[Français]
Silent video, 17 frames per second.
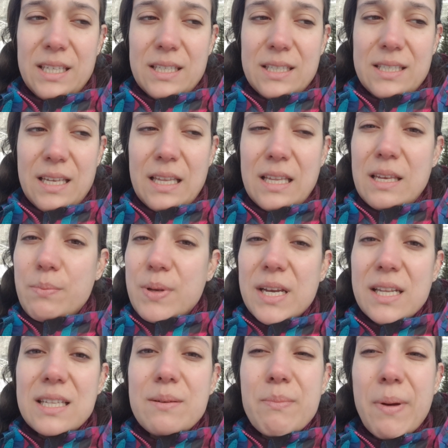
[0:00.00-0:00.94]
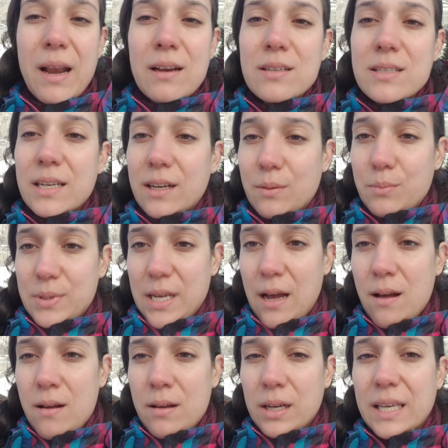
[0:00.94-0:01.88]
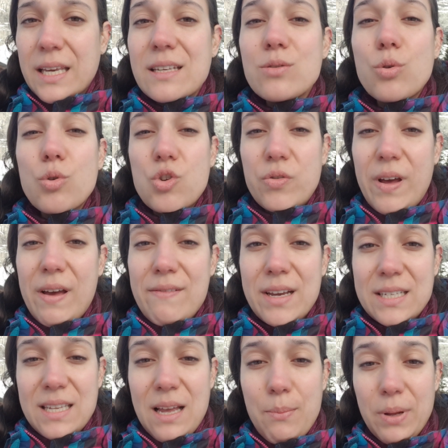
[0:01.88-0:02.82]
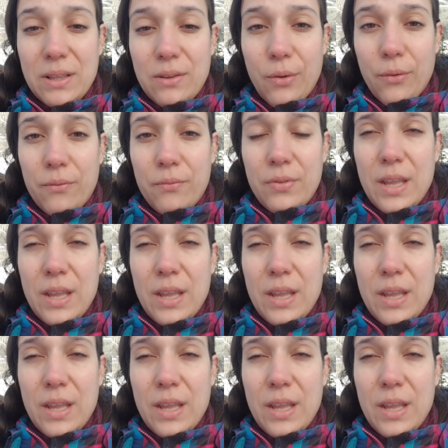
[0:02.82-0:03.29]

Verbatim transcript: C'est ni bien ni mal, c'est comme ça. Qu'est-ce que je fais avec ça maintenant